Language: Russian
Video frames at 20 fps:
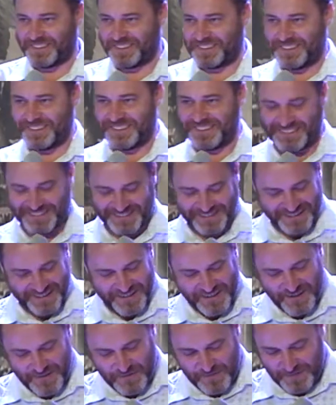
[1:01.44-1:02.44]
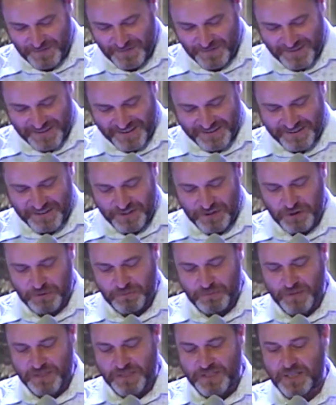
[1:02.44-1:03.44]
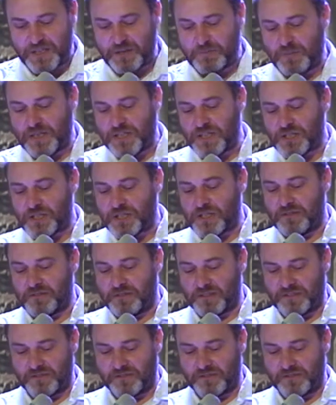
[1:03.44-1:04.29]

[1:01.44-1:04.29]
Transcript: каких-то. Значит, потери ближнего,